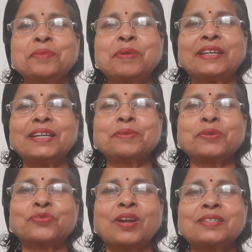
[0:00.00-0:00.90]
बेटियां जब
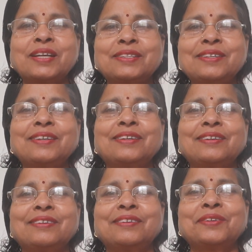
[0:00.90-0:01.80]
ससुराल जाती हैं
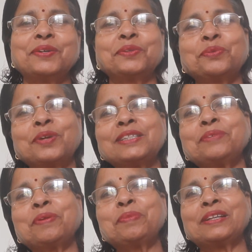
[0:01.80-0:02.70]
तो उनका
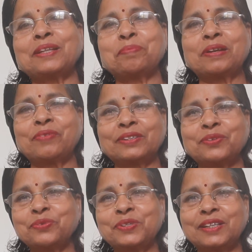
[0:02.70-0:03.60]
जीवन में कितना
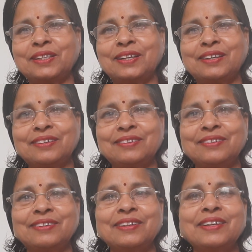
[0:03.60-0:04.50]
परिवर्तन हो जाता है
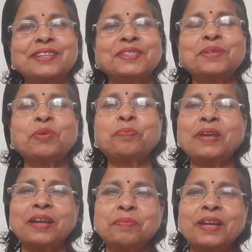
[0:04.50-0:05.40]
जब वो
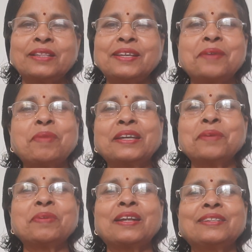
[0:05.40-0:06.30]
पीहर में रहती हैं
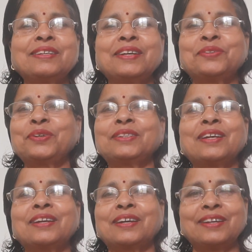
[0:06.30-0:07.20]
मायके में रहती हैं तो
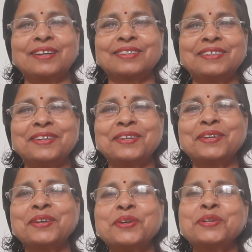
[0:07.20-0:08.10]
कितना नखरे करती हैं
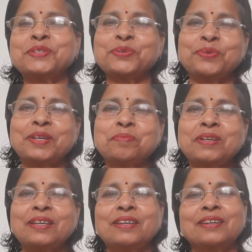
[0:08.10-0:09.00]
सोने
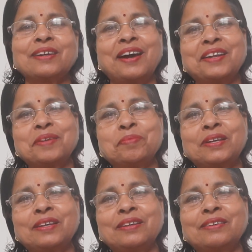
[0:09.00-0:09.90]
में खाने में